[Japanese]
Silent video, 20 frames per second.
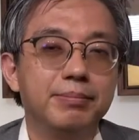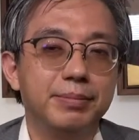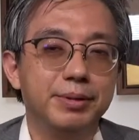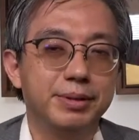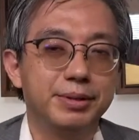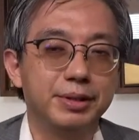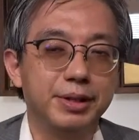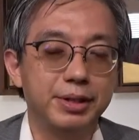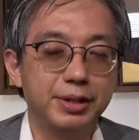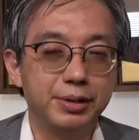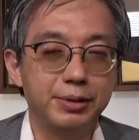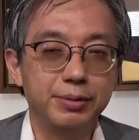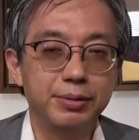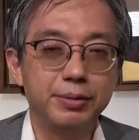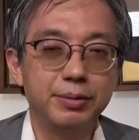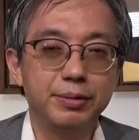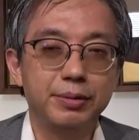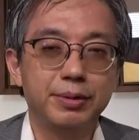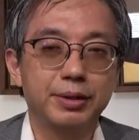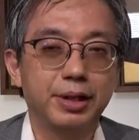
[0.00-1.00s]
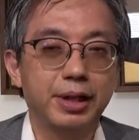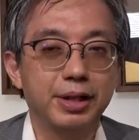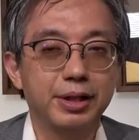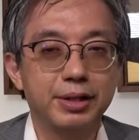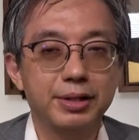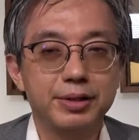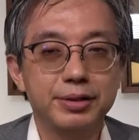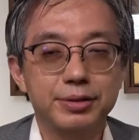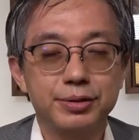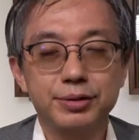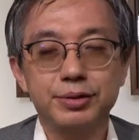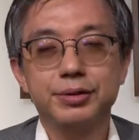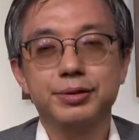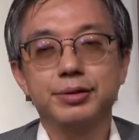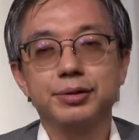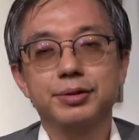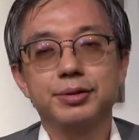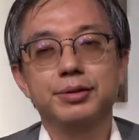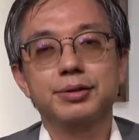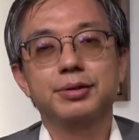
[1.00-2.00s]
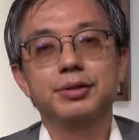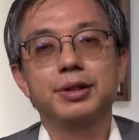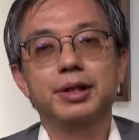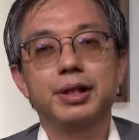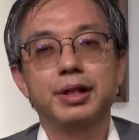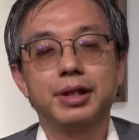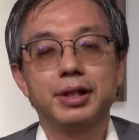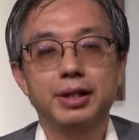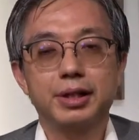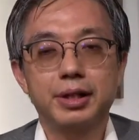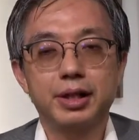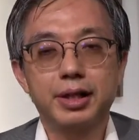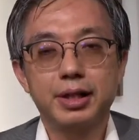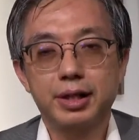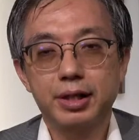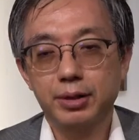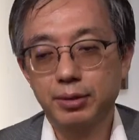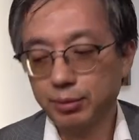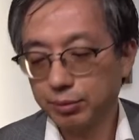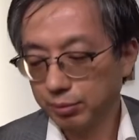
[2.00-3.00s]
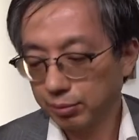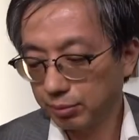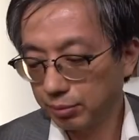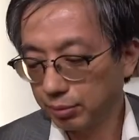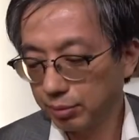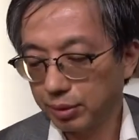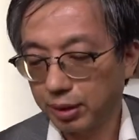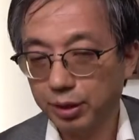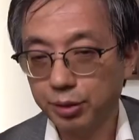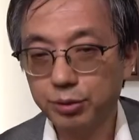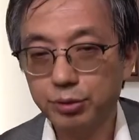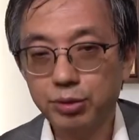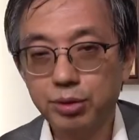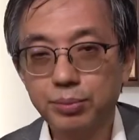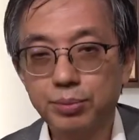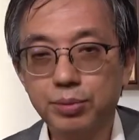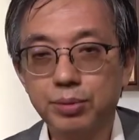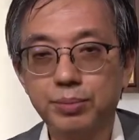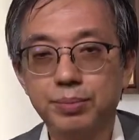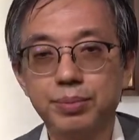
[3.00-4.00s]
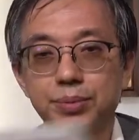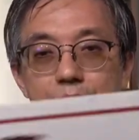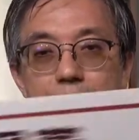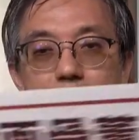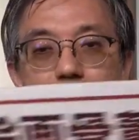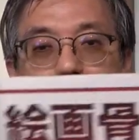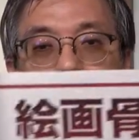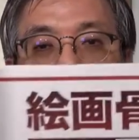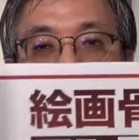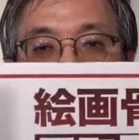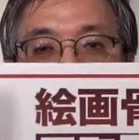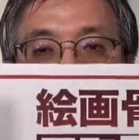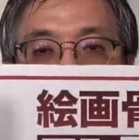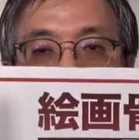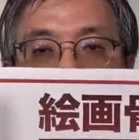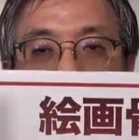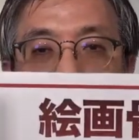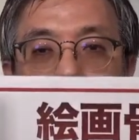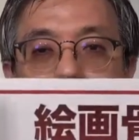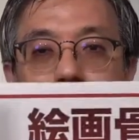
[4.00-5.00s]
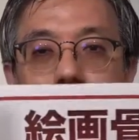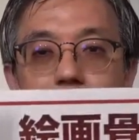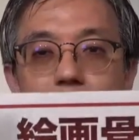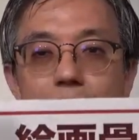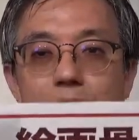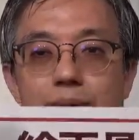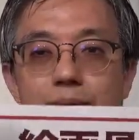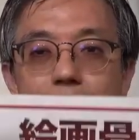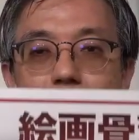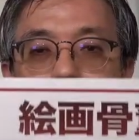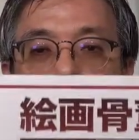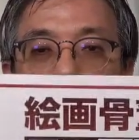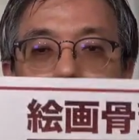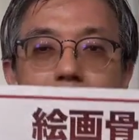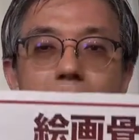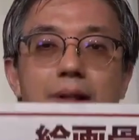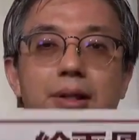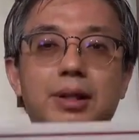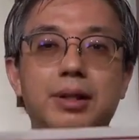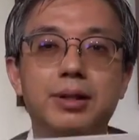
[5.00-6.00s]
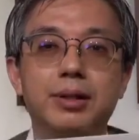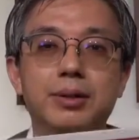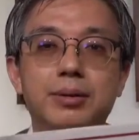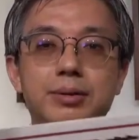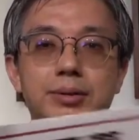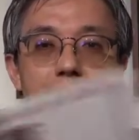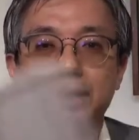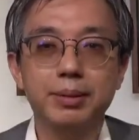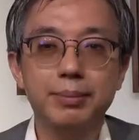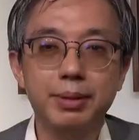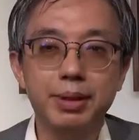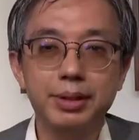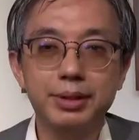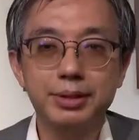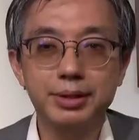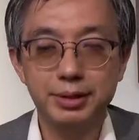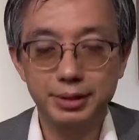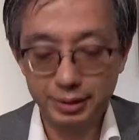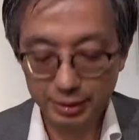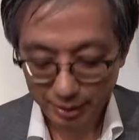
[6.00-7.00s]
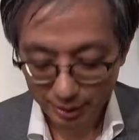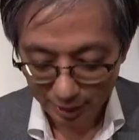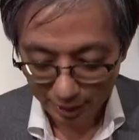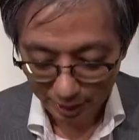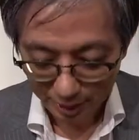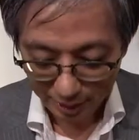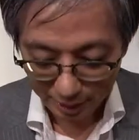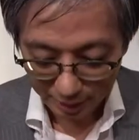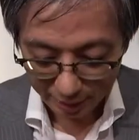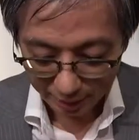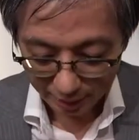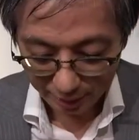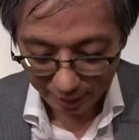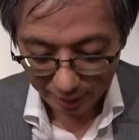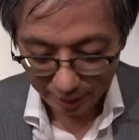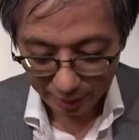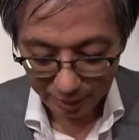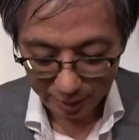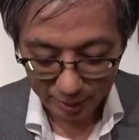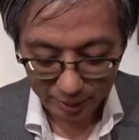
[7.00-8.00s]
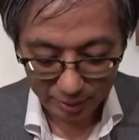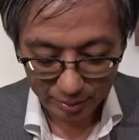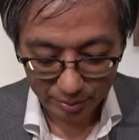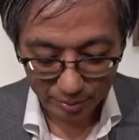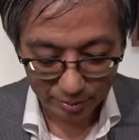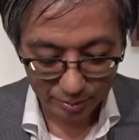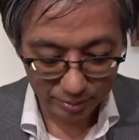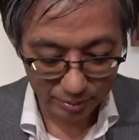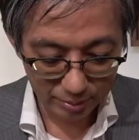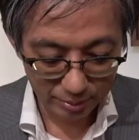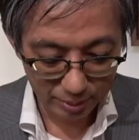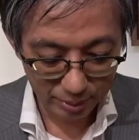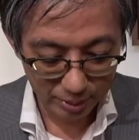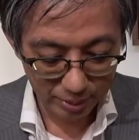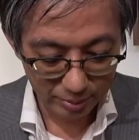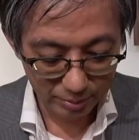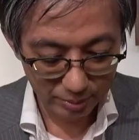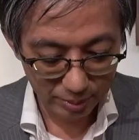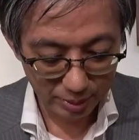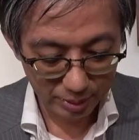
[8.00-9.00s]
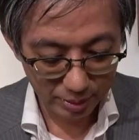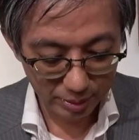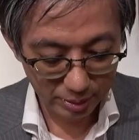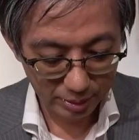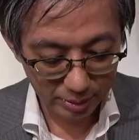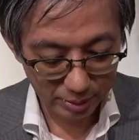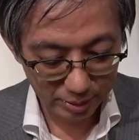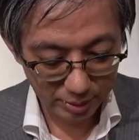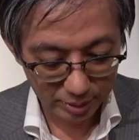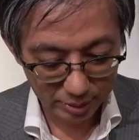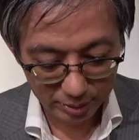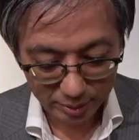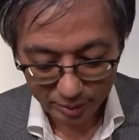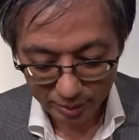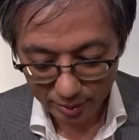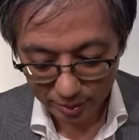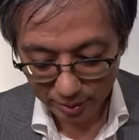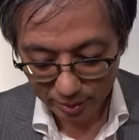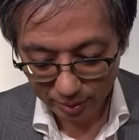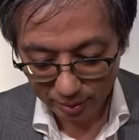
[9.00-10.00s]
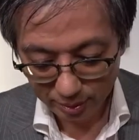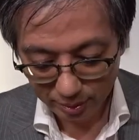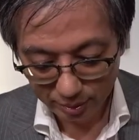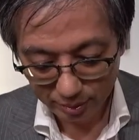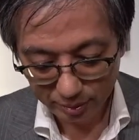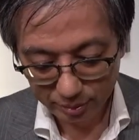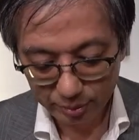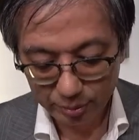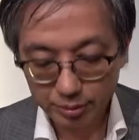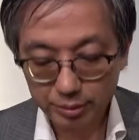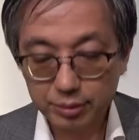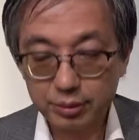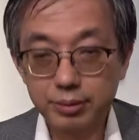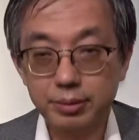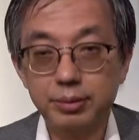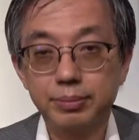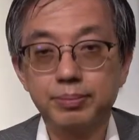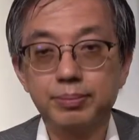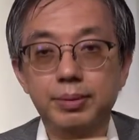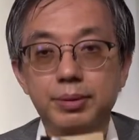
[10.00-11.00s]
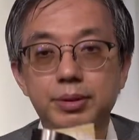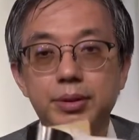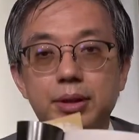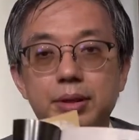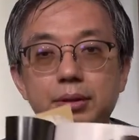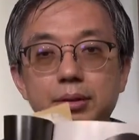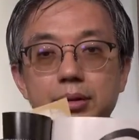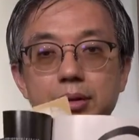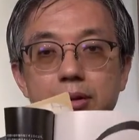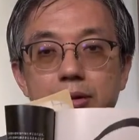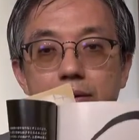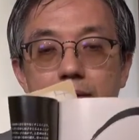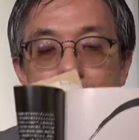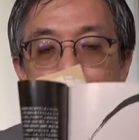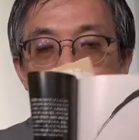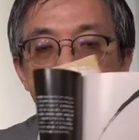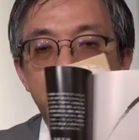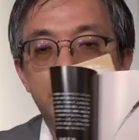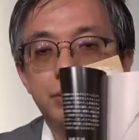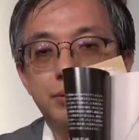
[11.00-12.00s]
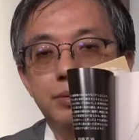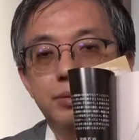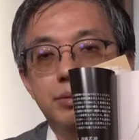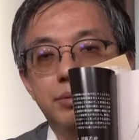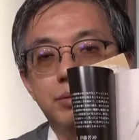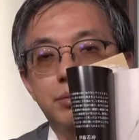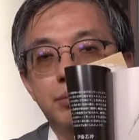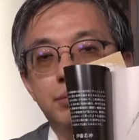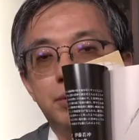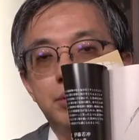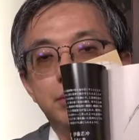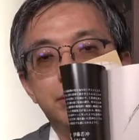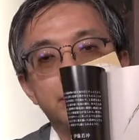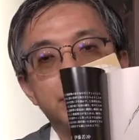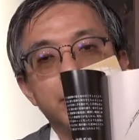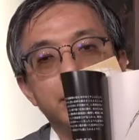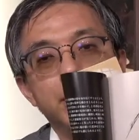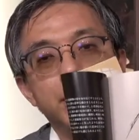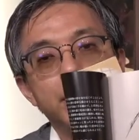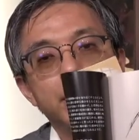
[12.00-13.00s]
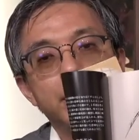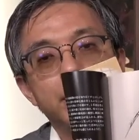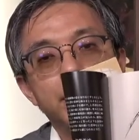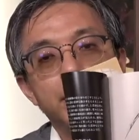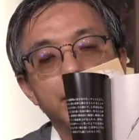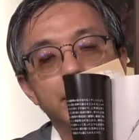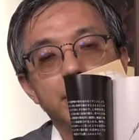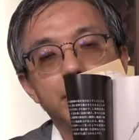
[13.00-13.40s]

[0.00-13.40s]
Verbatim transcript: 実践日本を研究する、えー、改革と買取プロピン集華堂の田中でございますえっ、ー、とこれはちゃん伊藤若冲ですね